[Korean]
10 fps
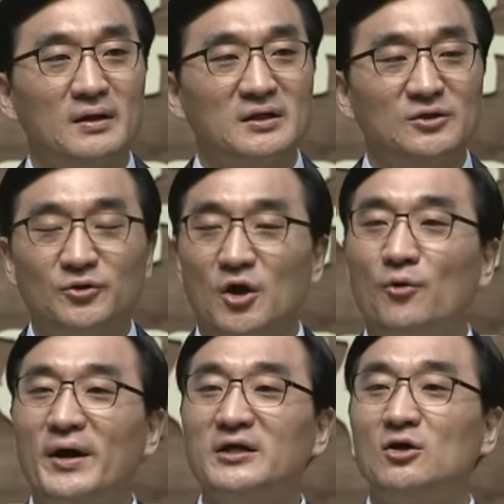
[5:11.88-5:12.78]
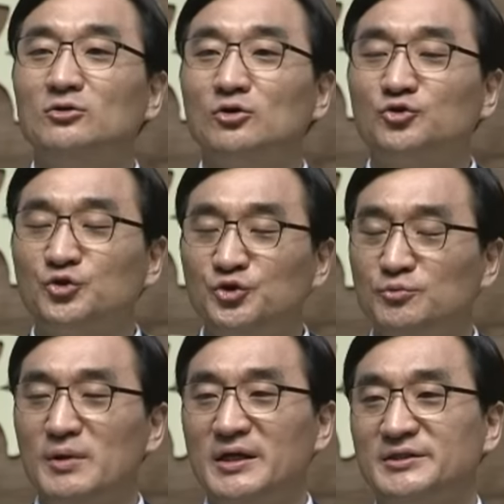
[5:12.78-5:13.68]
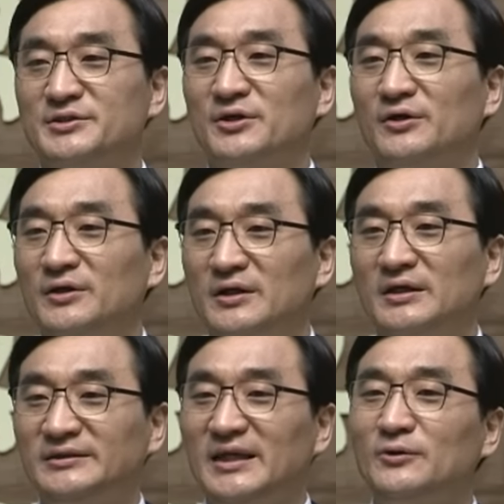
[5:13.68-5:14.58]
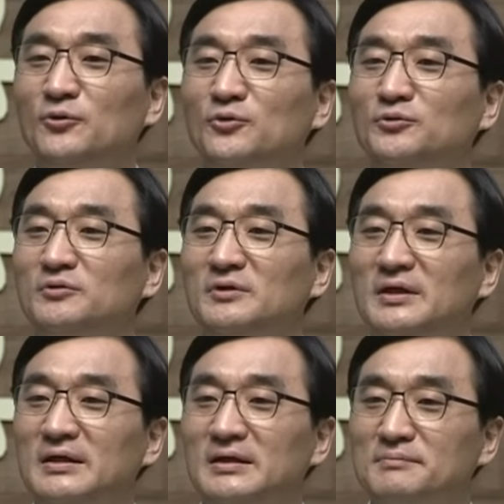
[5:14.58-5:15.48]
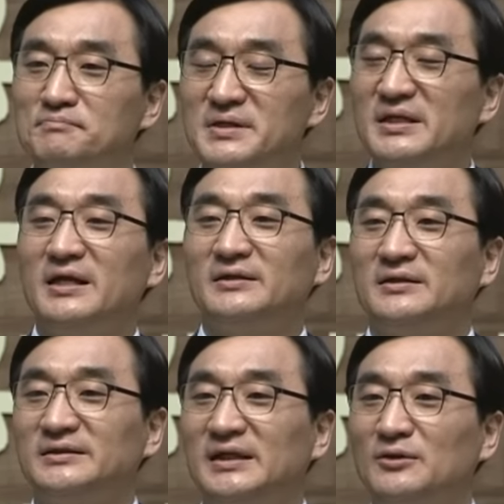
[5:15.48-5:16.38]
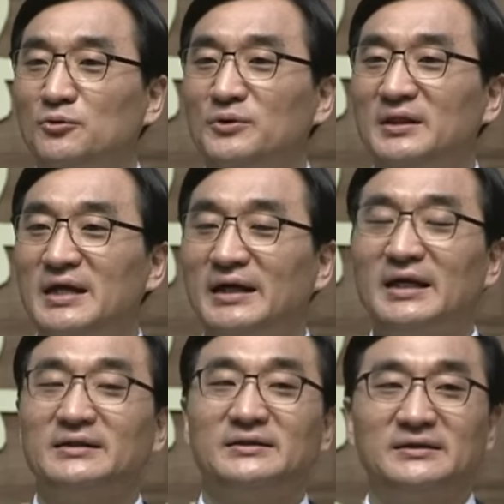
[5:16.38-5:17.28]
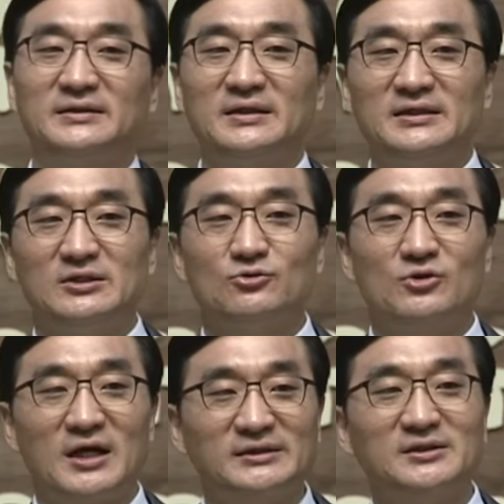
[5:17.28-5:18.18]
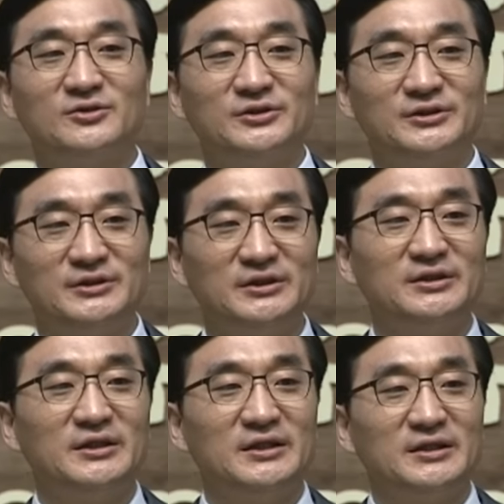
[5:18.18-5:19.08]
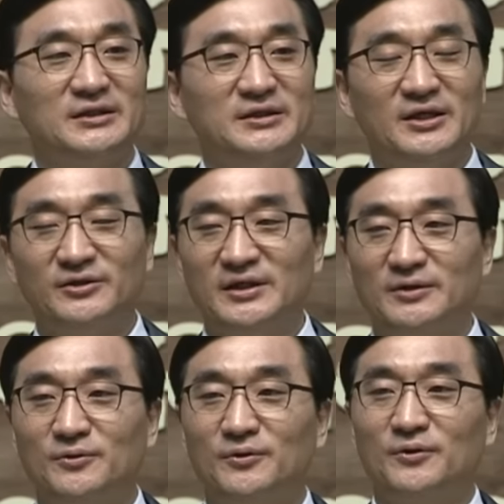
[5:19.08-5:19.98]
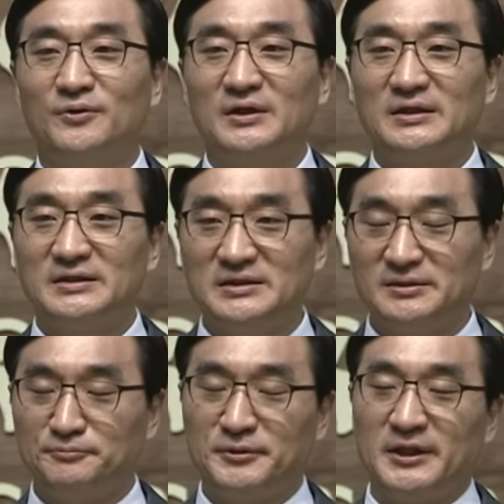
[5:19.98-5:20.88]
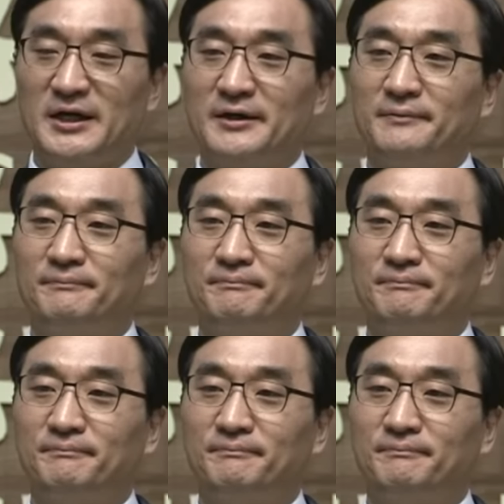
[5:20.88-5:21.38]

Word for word: 그리고 여호와의 영으로 충만해서 새로운 미래를 새로운 나라를 이루어 가실 것을 예언하고 있습니다.